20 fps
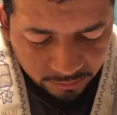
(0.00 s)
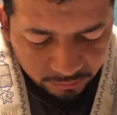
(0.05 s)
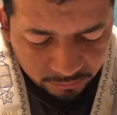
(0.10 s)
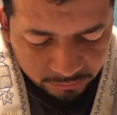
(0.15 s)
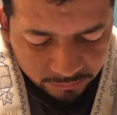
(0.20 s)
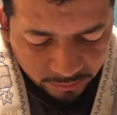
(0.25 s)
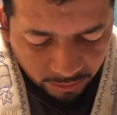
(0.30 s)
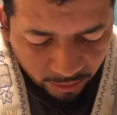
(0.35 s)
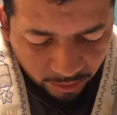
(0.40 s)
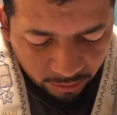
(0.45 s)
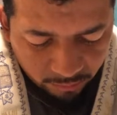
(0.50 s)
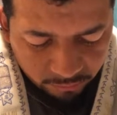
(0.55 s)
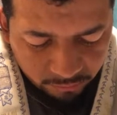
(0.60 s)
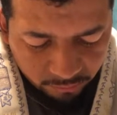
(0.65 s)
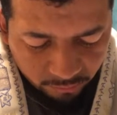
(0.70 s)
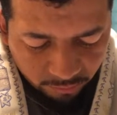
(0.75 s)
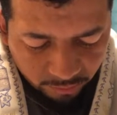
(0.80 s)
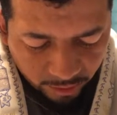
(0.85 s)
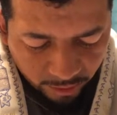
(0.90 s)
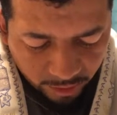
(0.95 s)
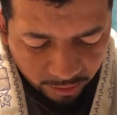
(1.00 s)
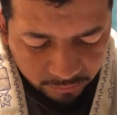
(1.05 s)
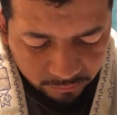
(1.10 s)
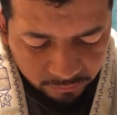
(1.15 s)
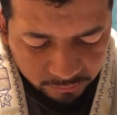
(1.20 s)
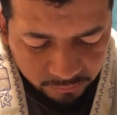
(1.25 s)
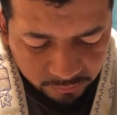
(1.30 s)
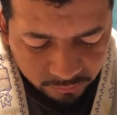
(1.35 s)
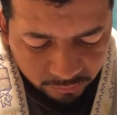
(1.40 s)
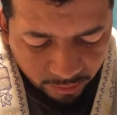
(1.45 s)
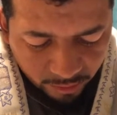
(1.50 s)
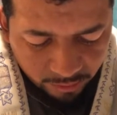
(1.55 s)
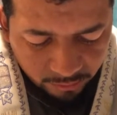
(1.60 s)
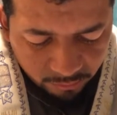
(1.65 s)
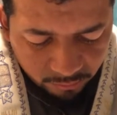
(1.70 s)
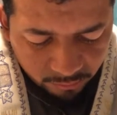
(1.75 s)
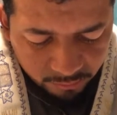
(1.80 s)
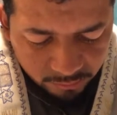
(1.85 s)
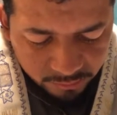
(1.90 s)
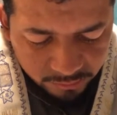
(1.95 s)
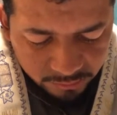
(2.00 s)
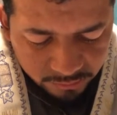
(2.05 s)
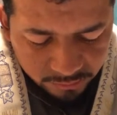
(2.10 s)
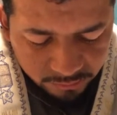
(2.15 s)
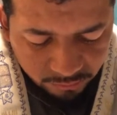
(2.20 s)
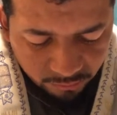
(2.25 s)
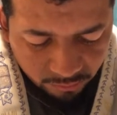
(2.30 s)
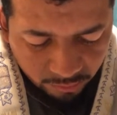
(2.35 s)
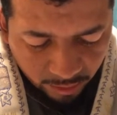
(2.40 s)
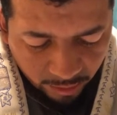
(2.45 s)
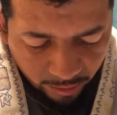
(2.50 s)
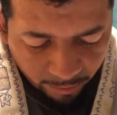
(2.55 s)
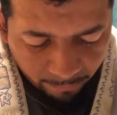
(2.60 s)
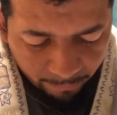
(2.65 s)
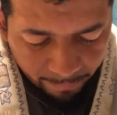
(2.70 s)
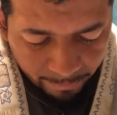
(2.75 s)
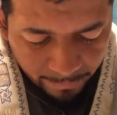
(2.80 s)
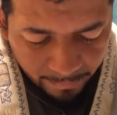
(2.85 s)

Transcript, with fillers: y nos ha otorgado su Kadosh Torah.